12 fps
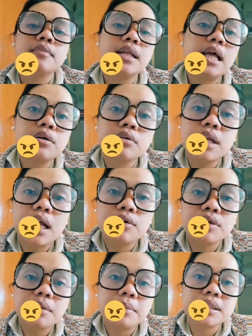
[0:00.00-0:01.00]
Lalong-lalo
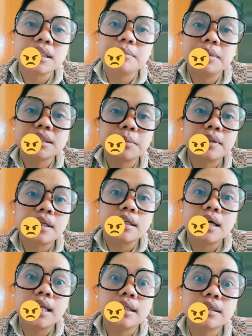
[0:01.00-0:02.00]
na may tibay sa
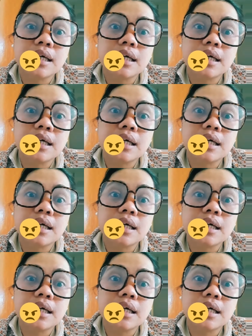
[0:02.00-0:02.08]
pananalig